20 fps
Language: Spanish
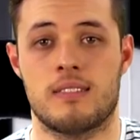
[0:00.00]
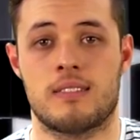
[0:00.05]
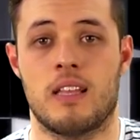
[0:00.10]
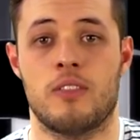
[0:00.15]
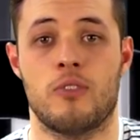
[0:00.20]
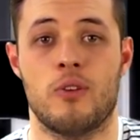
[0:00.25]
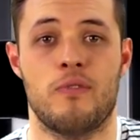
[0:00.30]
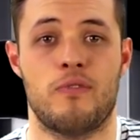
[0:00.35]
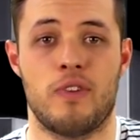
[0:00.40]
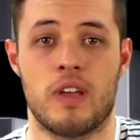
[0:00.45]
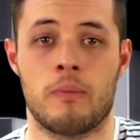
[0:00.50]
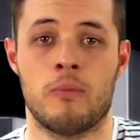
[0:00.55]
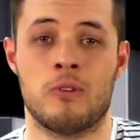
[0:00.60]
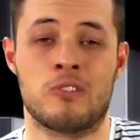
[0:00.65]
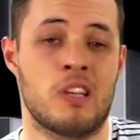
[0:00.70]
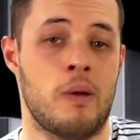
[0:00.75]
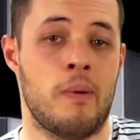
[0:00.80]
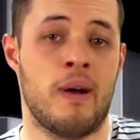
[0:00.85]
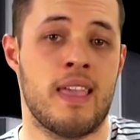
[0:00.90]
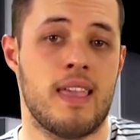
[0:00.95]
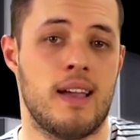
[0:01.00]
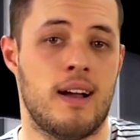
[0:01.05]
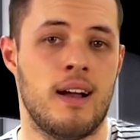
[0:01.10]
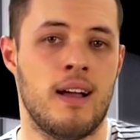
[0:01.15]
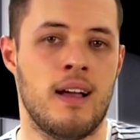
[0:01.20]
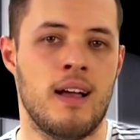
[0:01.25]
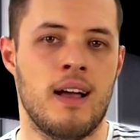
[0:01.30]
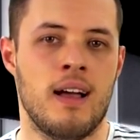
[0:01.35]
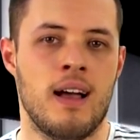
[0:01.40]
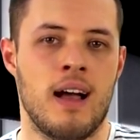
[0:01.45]
estando enfermo se vaya
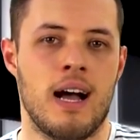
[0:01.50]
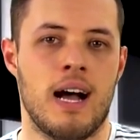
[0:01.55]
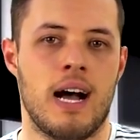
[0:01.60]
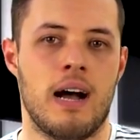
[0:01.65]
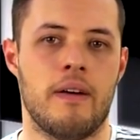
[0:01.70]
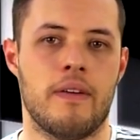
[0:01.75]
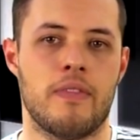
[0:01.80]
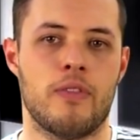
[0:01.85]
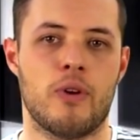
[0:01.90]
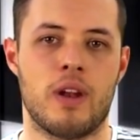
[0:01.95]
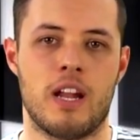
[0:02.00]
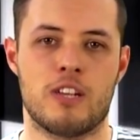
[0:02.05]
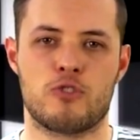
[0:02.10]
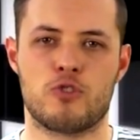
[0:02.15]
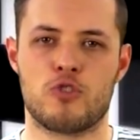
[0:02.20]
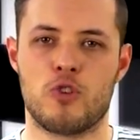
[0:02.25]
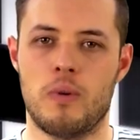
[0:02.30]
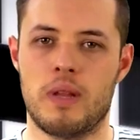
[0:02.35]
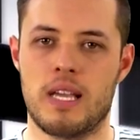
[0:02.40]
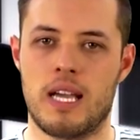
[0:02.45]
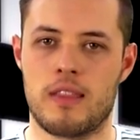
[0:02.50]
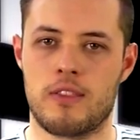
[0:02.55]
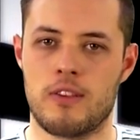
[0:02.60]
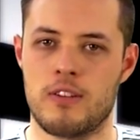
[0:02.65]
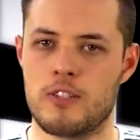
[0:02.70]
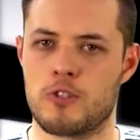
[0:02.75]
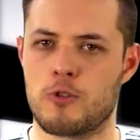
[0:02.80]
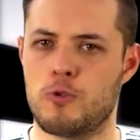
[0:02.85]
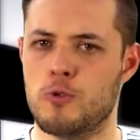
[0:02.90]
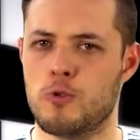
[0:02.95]
abandona sus
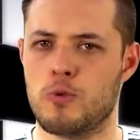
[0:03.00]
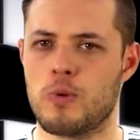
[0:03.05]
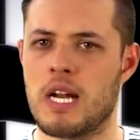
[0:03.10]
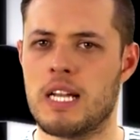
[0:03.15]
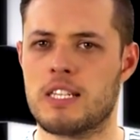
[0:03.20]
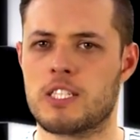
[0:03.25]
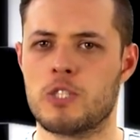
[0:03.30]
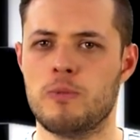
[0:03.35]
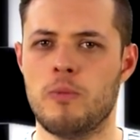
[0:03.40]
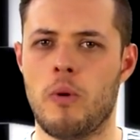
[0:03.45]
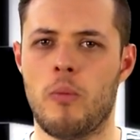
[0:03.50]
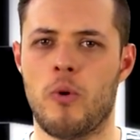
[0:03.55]
obligaciones culturales como